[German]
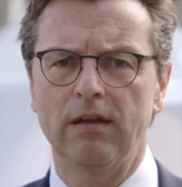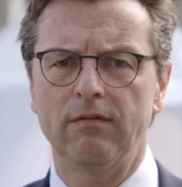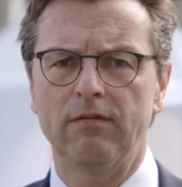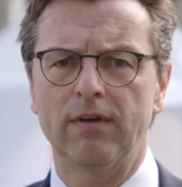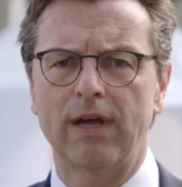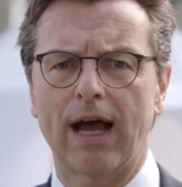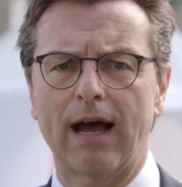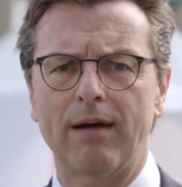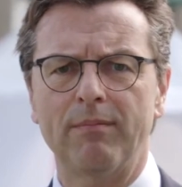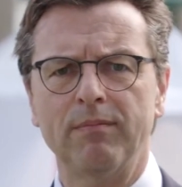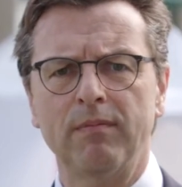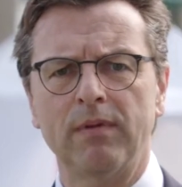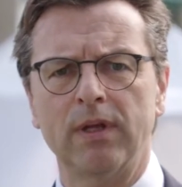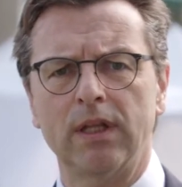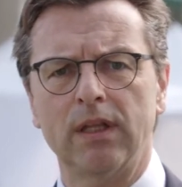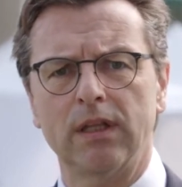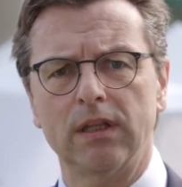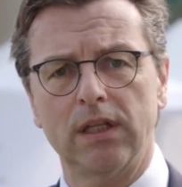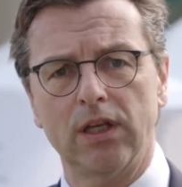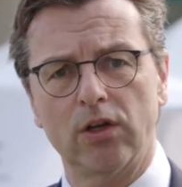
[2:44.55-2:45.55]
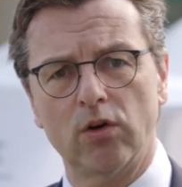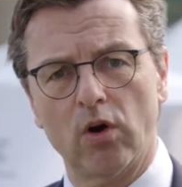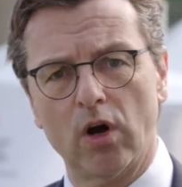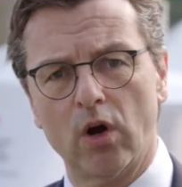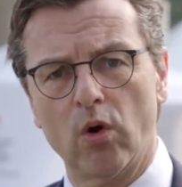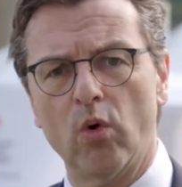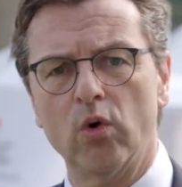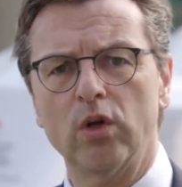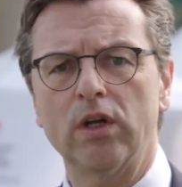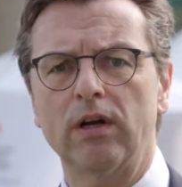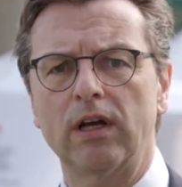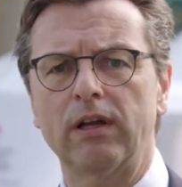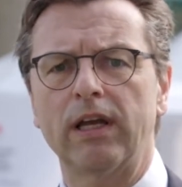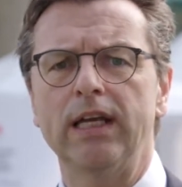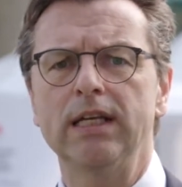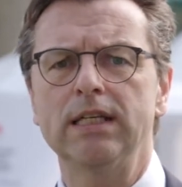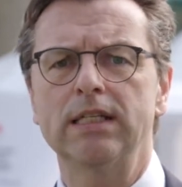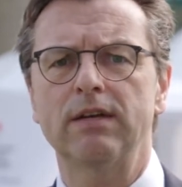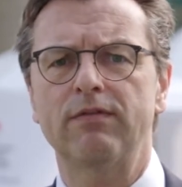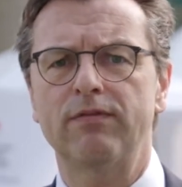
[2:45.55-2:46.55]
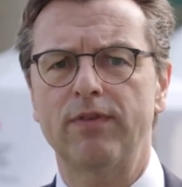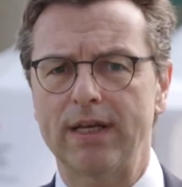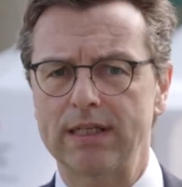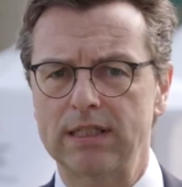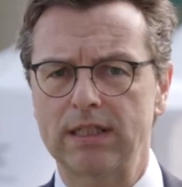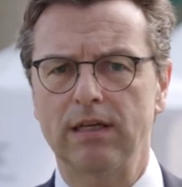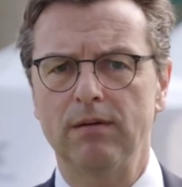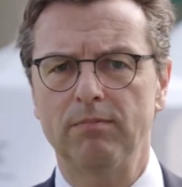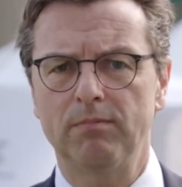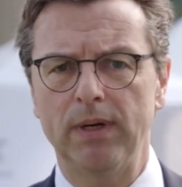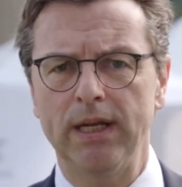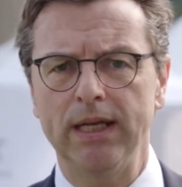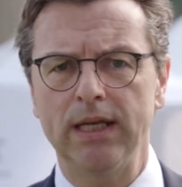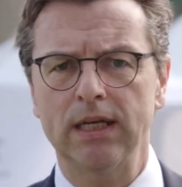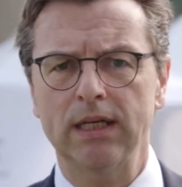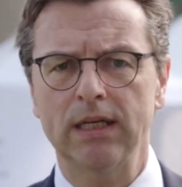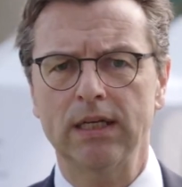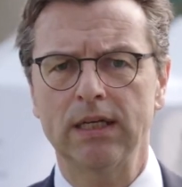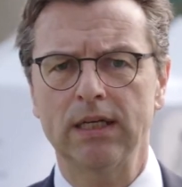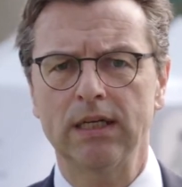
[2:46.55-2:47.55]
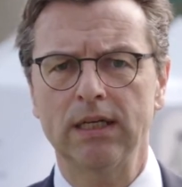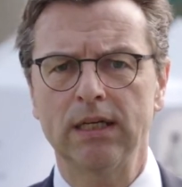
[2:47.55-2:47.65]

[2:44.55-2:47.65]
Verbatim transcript: Wir haben die Corona-Krise fest im Blick.